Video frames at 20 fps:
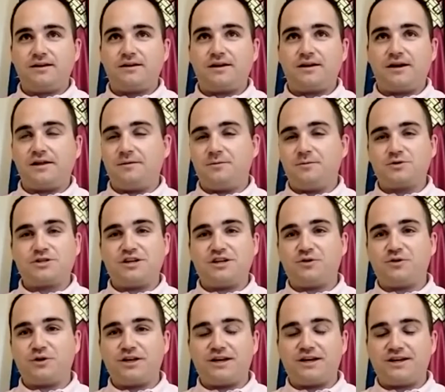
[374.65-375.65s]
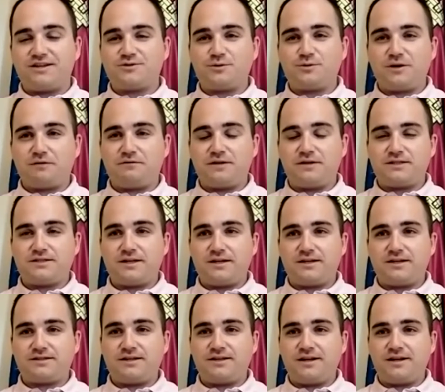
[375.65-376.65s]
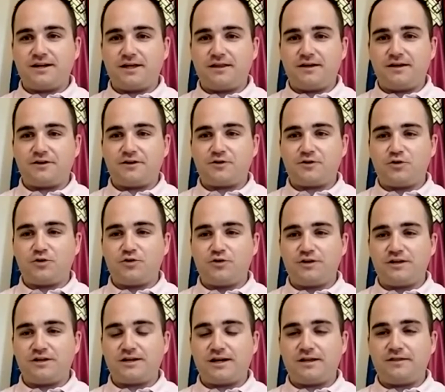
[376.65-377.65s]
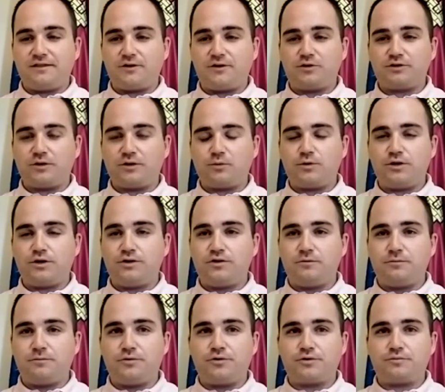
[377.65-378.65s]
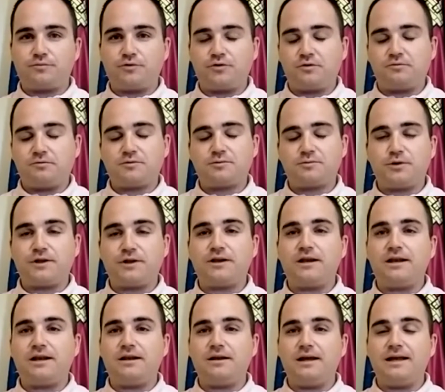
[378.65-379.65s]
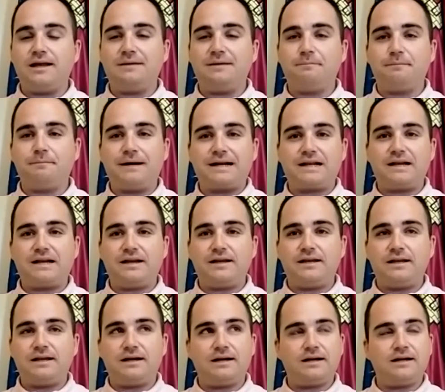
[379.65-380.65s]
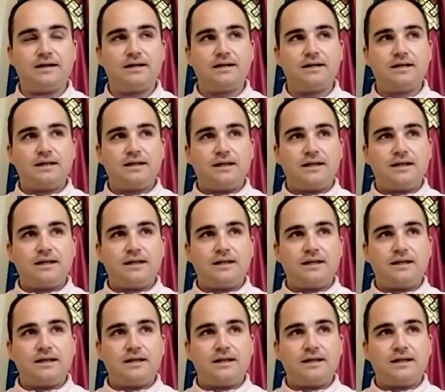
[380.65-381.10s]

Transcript: Creemos que Torija es una fecha señalada en rojo en el calendario taurino por, bueno, pues por el, empaque y, la,